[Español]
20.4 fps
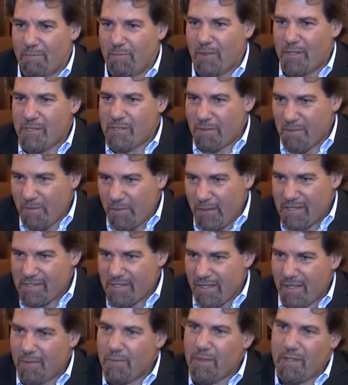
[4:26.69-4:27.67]
Por eso me
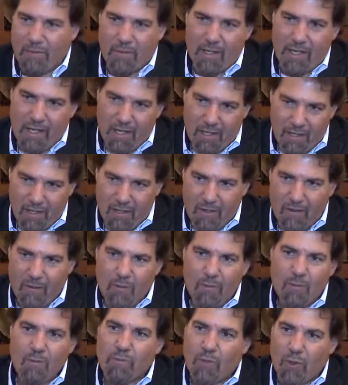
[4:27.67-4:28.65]
parece que viene una era
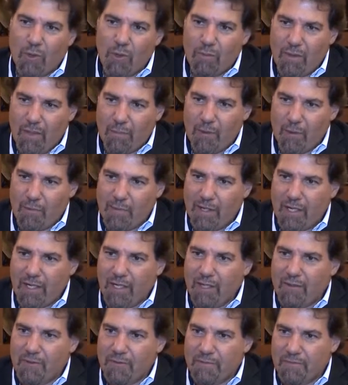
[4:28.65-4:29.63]
un poco más
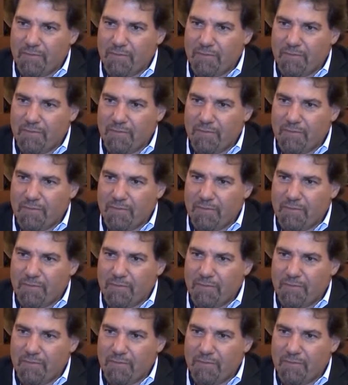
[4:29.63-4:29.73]
promercado.